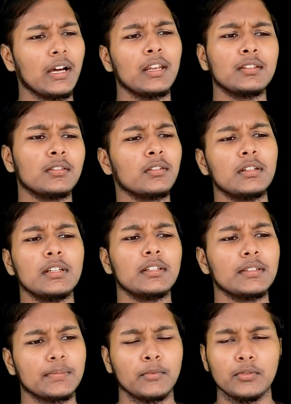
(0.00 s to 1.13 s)
আলাদা ধরনের
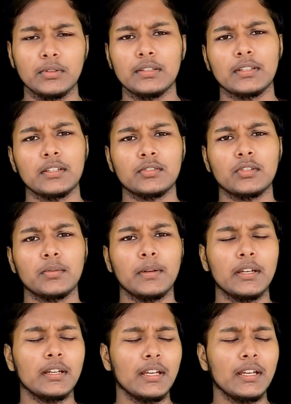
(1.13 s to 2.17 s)
একটি স্মুথনেস কাজ করবে